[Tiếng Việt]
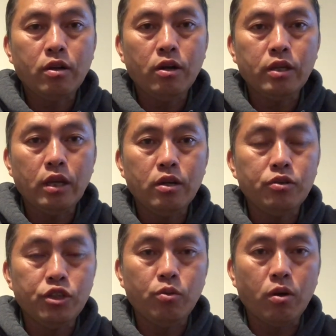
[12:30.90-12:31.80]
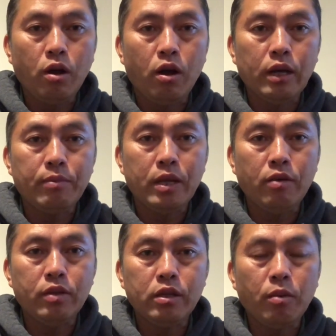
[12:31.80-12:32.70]
chỉ cho cơ chỉ nó chỉ vô co
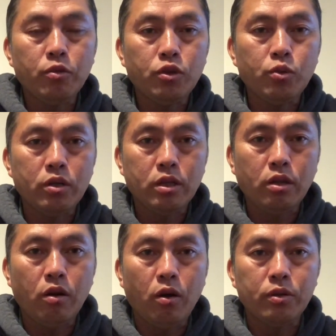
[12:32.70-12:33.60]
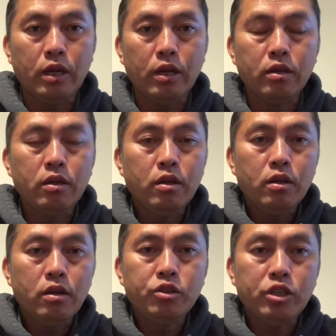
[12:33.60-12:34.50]
này bây giờ vì thế có một số cho nên tháo lẩu
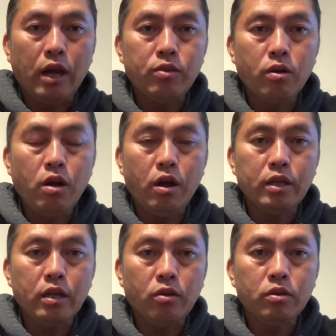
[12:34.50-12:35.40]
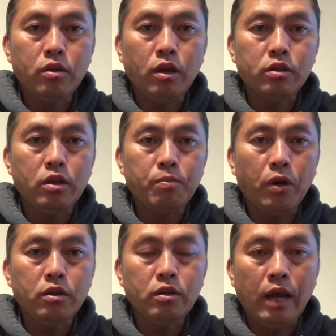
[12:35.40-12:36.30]
chỉ nuôi chỉ cả vô co chỉ tháo từ
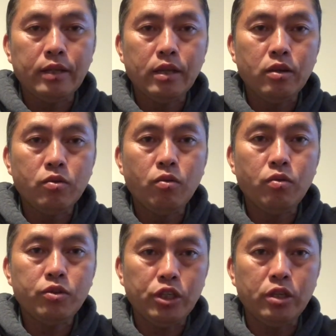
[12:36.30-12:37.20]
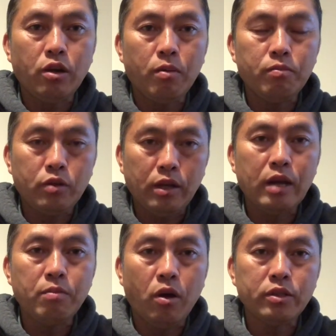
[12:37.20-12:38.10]
giờ thì nó bắt từ nhà chỉ nó cũ xí
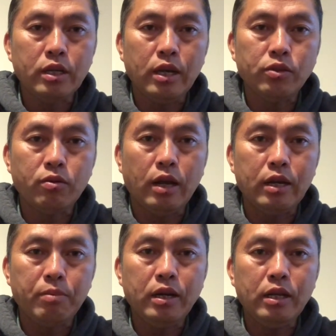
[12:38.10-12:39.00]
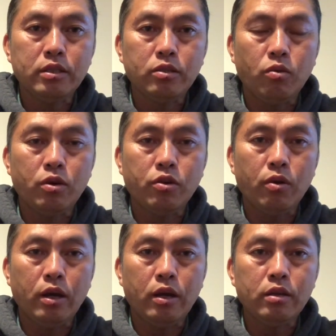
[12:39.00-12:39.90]
con từng mò ra đây chúng giờ đi mà ní
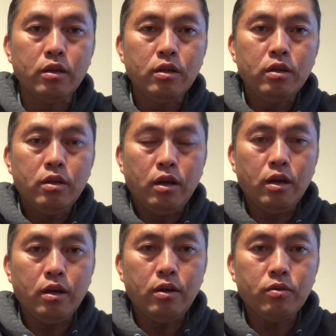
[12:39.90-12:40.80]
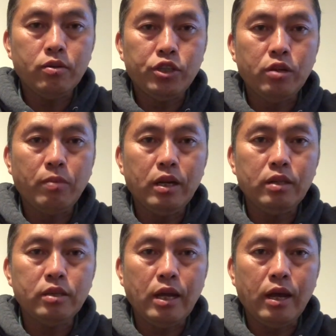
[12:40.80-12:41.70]
tụ luận trò à
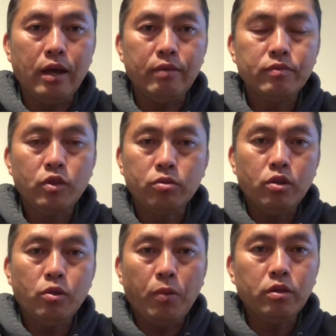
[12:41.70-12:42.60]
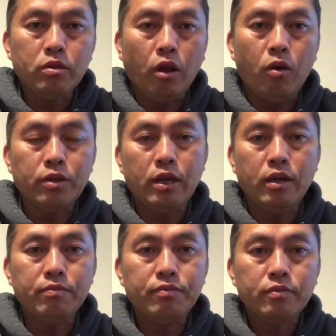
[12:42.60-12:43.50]
xí mà ní ra đây à. tháo từ giờ bắt từ
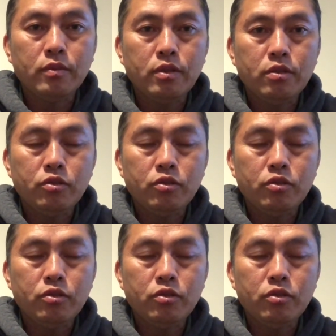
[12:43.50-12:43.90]
tàu chỉ